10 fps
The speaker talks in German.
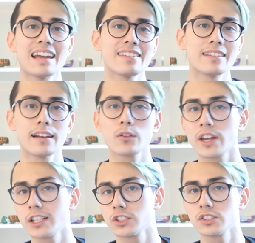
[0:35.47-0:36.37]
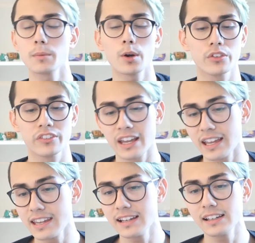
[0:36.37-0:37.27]
Die Asset Allocation ist immer noch
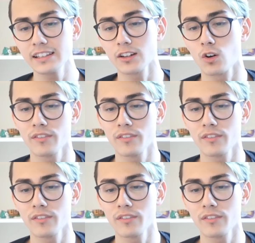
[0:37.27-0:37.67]
sehr ähnlich,